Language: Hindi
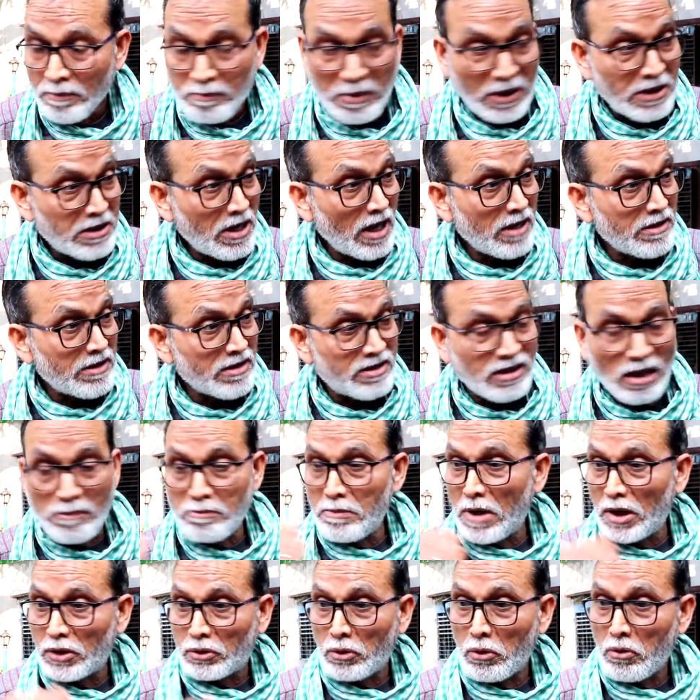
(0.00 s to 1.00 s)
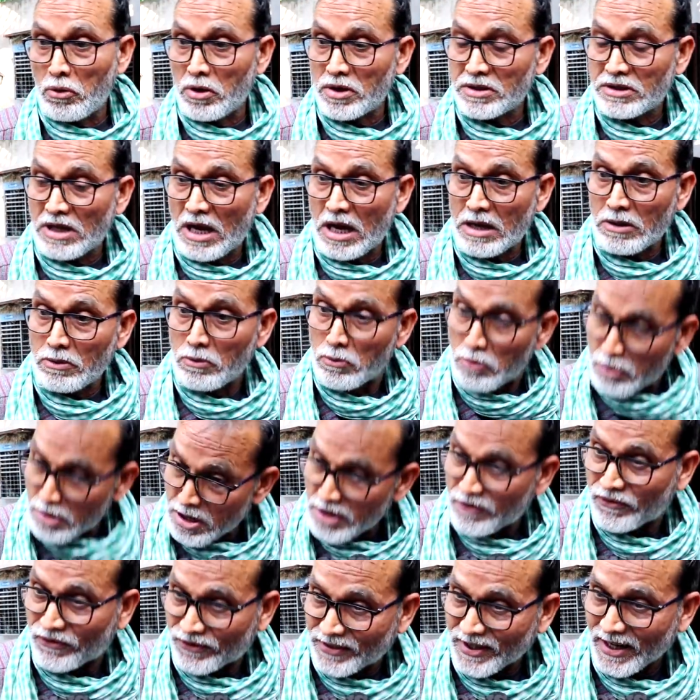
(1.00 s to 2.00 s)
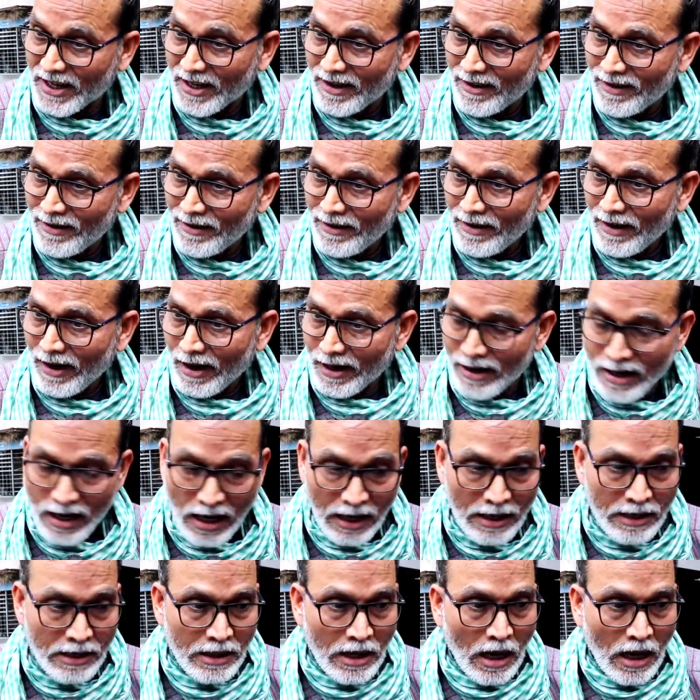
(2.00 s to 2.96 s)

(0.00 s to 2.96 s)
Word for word: 15 दिसंबर 2019 से है ना